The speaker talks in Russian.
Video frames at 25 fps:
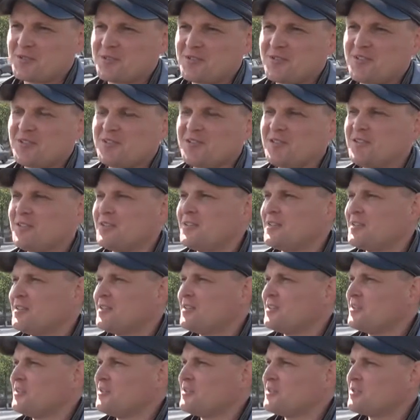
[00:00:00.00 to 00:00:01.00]
есть не, не,
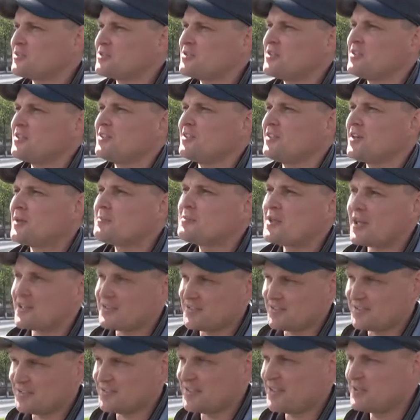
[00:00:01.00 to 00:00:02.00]
не, не должны, не
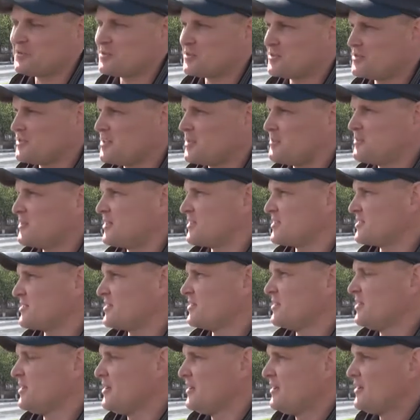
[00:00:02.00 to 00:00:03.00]
обязаны, да, то есть не
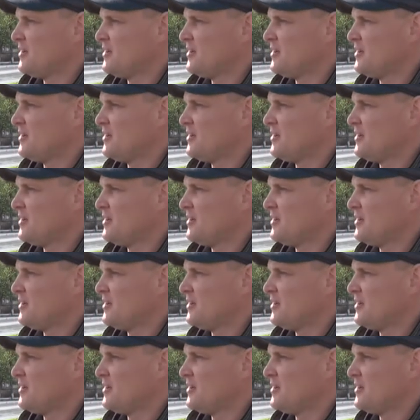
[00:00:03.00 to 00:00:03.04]
обязаны.